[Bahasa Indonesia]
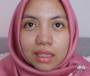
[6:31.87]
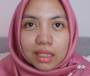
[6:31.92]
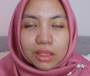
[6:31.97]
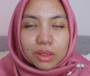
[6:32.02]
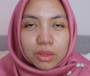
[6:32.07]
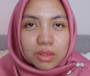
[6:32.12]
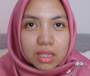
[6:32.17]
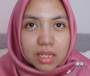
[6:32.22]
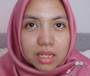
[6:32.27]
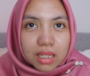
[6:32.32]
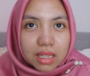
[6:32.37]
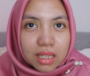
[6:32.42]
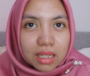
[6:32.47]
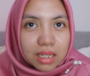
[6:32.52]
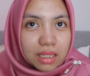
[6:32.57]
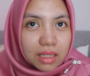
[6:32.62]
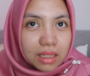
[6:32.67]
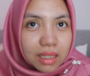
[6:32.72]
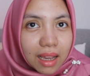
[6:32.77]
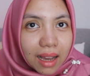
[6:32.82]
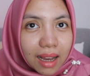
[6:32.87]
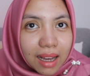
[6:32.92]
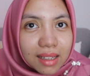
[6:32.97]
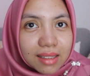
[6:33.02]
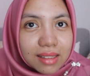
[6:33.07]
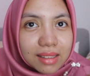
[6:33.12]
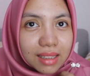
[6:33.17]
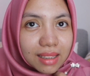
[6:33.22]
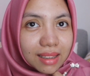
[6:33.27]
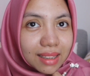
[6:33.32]
gitu jadi ini
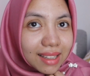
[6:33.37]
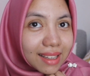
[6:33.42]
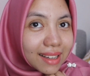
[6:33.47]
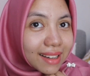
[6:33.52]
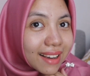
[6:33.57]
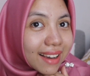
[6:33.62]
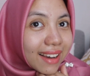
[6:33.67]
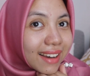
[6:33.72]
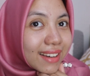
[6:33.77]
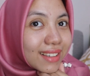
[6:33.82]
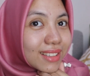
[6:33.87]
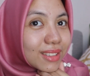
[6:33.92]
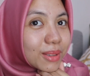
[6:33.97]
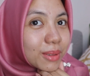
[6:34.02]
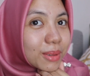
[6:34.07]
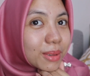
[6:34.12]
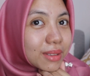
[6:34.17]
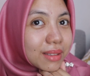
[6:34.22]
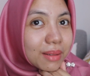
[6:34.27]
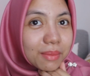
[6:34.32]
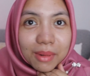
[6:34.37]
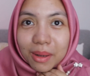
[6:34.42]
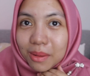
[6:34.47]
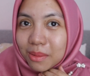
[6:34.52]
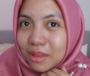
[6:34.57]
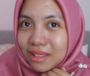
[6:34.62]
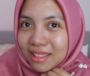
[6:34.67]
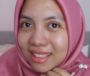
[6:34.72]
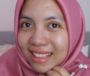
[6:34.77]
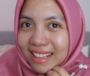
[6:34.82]
hasilnya guys tuh
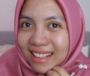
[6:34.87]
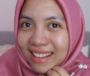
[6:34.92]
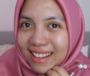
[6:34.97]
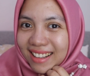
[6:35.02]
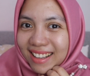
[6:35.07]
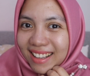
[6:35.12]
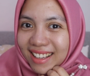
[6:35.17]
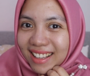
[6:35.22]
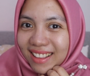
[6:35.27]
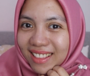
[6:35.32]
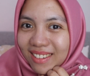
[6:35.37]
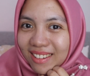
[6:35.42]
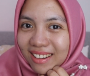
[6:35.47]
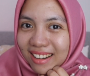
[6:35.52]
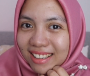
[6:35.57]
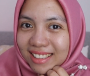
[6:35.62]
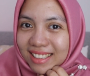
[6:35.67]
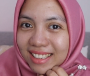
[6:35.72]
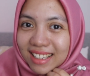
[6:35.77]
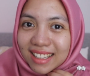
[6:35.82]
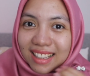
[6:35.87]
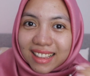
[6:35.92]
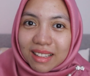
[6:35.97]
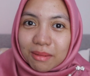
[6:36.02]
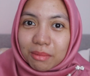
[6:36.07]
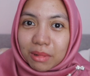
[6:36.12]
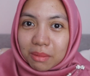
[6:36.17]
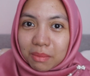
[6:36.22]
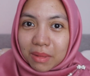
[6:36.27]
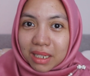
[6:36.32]
sebagus ini gitu guys jadi
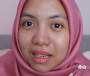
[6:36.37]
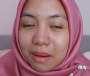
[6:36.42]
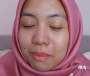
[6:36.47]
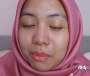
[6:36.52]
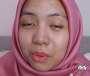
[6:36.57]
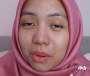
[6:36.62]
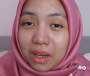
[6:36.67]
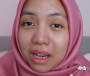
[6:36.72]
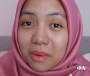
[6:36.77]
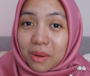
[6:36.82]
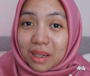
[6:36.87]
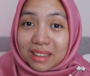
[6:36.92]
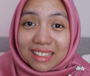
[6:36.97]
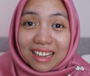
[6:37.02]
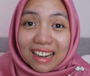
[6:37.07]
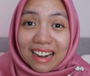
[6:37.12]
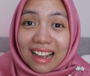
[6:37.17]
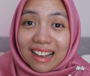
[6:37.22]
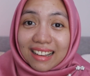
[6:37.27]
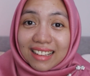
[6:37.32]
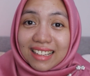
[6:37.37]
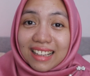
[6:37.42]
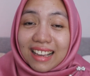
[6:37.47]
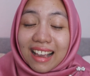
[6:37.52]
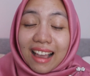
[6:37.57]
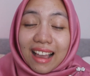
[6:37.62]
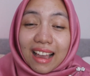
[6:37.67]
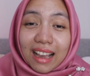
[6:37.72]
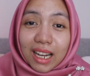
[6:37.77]
teman-teman nggak perlu khawatir lagi